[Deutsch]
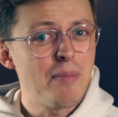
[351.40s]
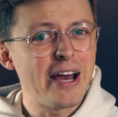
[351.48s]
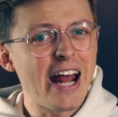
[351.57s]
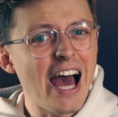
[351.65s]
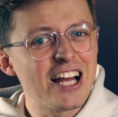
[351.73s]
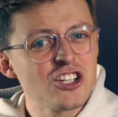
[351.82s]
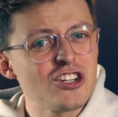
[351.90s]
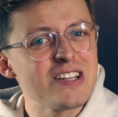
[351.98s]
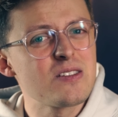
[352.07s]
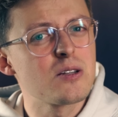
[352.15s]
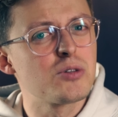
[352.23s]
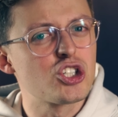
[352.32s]
Bei einer
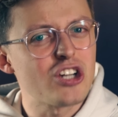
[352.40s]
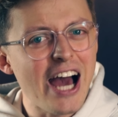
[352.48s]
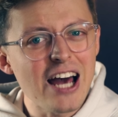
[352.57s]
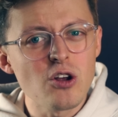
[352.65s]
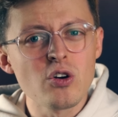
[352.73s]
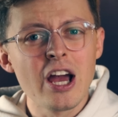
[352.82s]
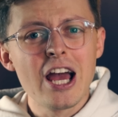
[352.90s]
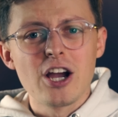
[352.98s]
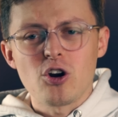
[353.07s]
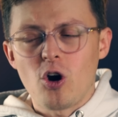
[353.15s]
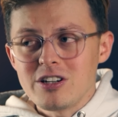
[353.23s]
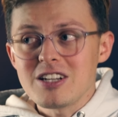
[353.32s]
anschließenden Bestrahlung
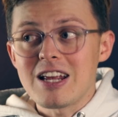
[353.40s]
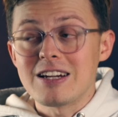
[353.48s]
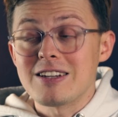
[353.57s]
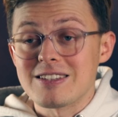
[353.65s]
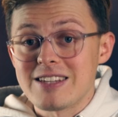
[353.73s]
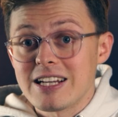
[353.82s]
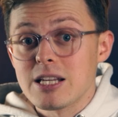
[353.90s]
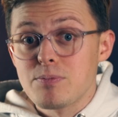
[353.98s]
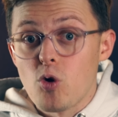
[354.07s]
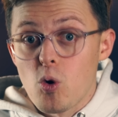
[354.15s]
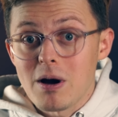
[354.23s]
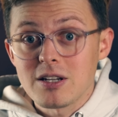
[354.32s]
konnte dann tatsächlich
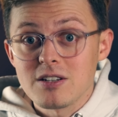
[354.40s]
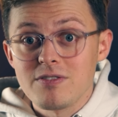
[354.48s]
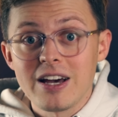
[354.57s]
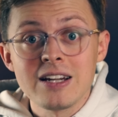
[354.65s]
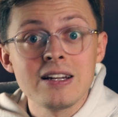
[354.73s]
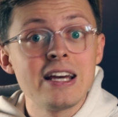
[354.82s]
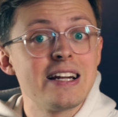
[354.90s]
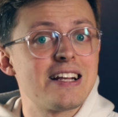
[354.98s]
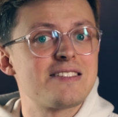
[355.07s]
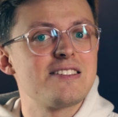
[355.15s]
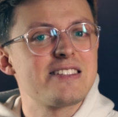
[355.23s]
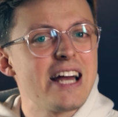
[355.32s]
beobachtet werden,
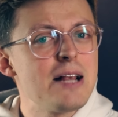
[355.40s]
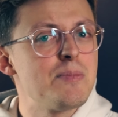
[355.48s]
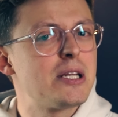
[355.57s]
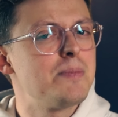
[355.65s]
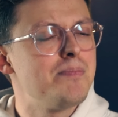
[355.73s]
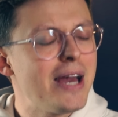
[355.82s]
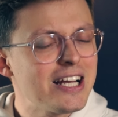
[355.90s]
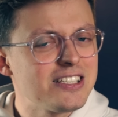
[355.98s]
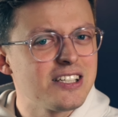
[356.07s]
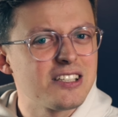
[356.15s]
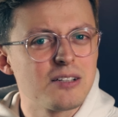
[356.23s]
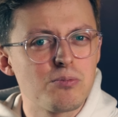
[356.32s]
dass die Zellen mit dem
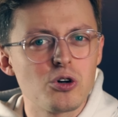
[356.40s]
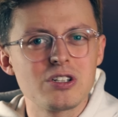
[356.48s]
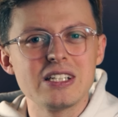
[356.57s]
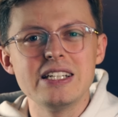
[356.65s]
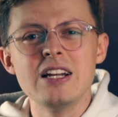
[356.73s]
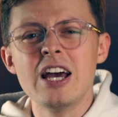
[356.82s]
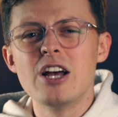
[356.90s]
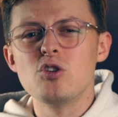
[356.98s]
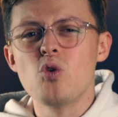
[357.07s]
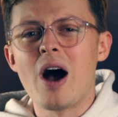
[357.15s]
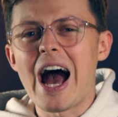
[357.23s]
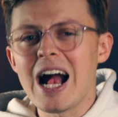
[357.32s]
Bärtierchen-Protein
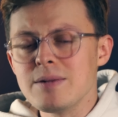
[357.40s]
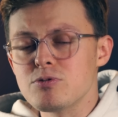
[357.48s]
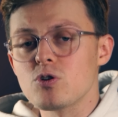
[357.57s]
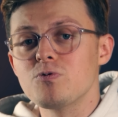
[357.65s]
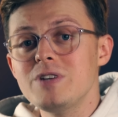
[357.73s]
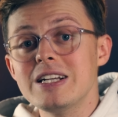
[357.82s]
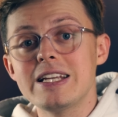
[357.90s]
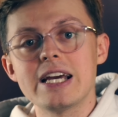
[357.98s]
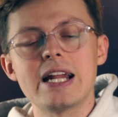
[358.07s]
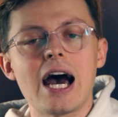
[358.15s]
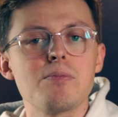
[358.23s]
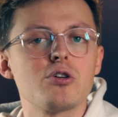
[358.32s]
nur halb so viel
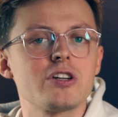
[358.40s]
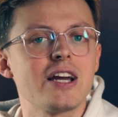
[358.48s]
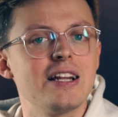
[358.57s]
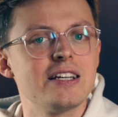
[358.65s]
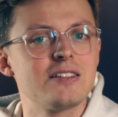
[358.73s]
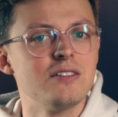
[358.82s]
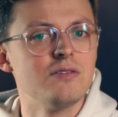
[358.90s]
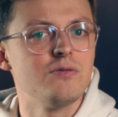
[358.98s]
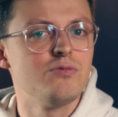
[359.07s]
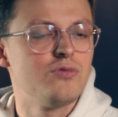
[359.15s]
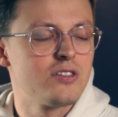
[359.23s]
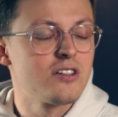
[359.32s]
DNA-Brüche
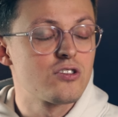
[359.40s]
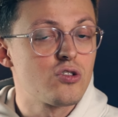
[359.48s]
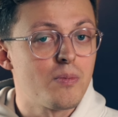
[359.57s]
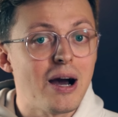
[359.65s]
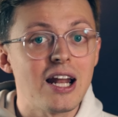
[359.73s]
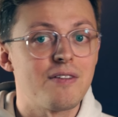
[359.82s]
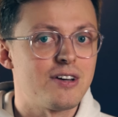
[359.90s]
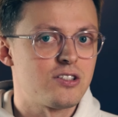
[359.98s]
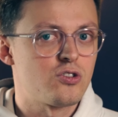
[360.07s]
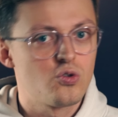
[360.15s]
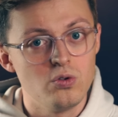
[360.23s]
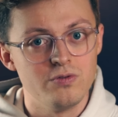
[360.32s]
erlitten, wie sie es
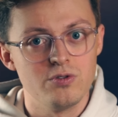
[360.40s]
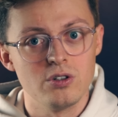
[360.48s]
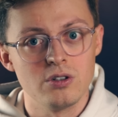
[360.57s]
normalerweise tun